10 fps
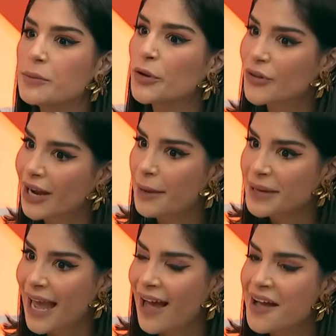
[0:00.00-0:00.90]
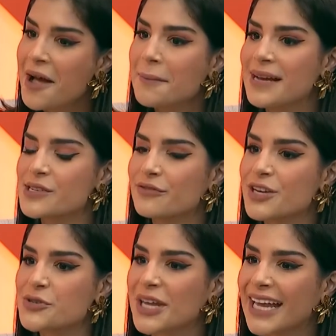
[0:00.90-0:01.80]
muito a caminhar, mas eu
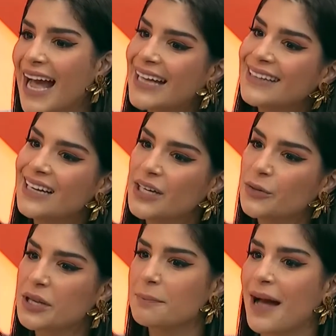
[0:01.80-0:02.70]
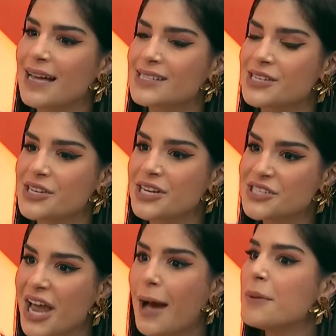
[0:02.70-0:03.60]
vejo que cada ano que passa a
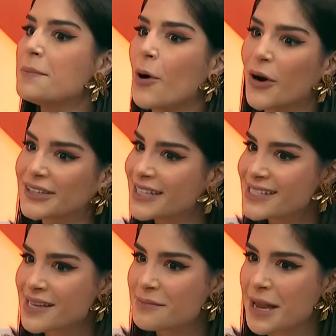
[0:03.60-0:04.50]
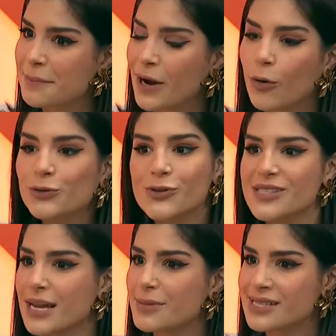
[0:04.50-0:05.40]
gente abre portas também para
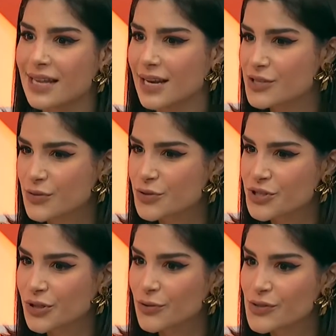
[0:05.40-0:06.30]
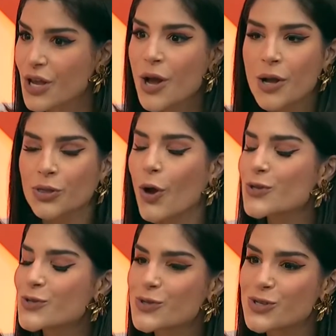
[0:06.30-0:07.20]
outros temas serem discutidos,
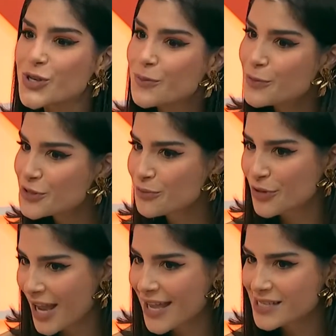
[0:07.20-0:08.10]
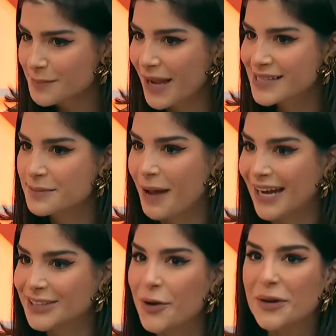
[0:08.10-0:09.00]
todos os tipos de mulheres
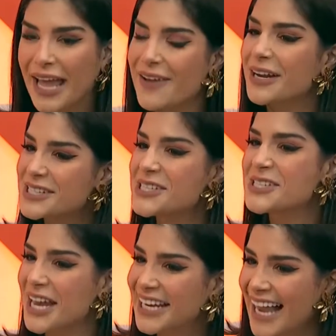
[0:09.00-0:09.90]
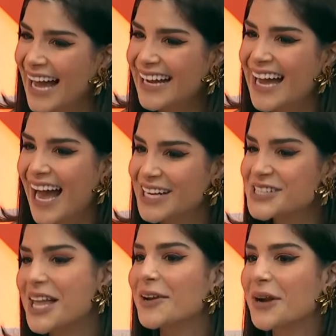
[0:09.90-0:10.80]
participarem. Então eu quero que a gente chegue lá. A gente
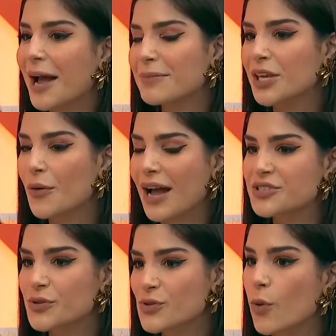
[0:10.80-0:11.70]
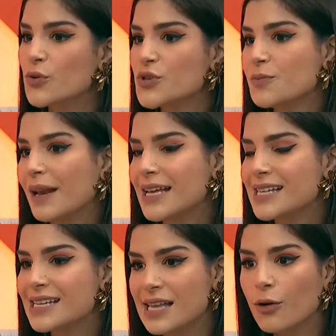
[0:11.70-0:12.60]
está no caminho. Eu acho que os concursos de
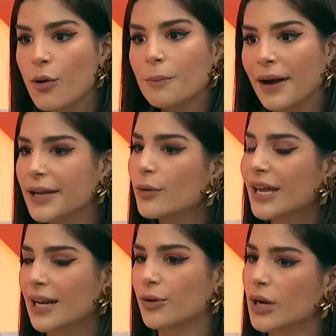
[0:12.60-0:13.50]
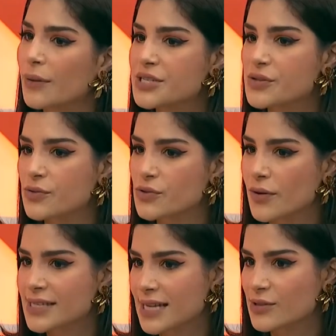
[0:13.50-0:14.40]
beleza eles acompanham querendo ou não as
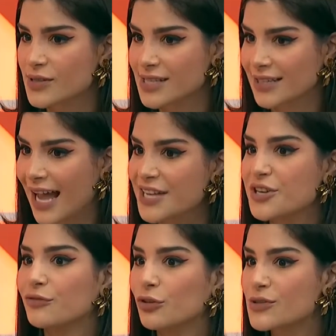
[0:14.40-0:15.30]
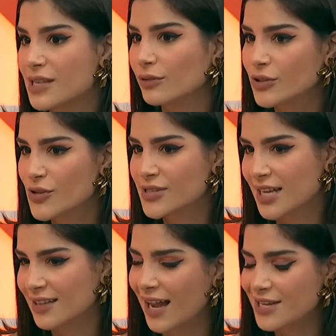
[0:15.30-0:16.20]
discussões da sociedade, a evolução da
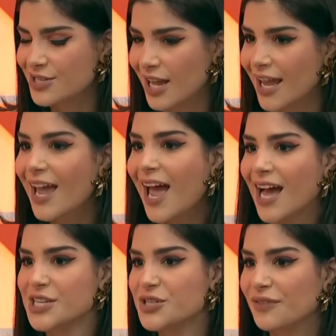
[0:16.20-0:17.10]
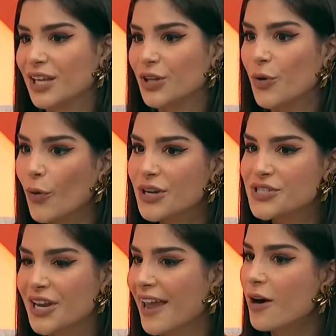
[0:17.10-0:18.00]
sociedade, né? A gente vê que
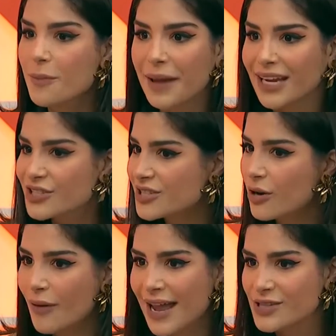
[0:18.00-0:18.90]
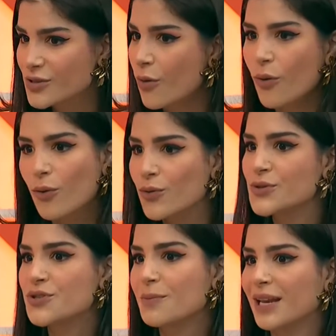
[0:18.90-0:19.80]
hoje realmente não é só um
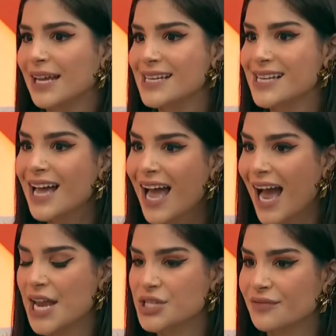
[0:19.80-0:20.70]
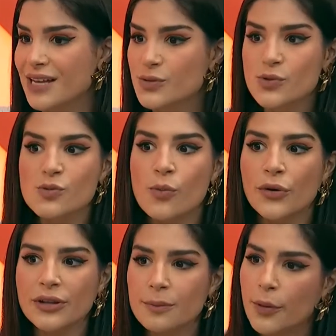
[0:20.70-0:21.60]
concurso de beleza. A gente vê assuntos
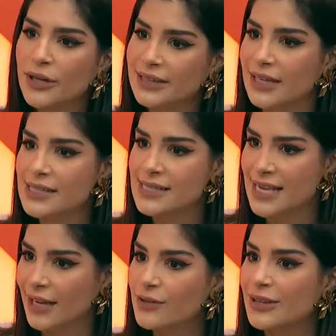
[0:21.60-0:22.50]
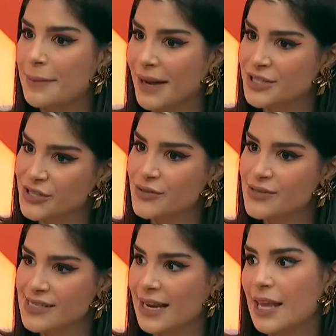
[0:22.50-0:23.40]
muito importantes sendo
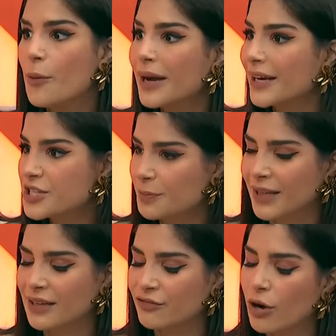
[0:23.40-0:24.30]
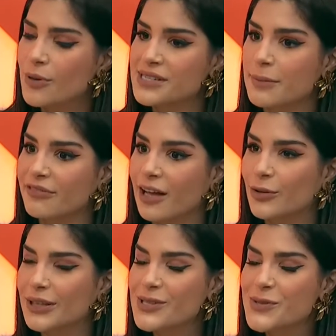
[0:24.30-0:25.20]
debatidos, né? Que é uma grande grande plataforma, eu sempre
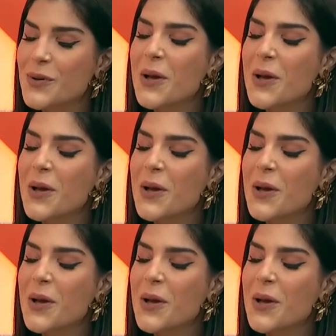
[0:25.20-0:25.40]
falo isso,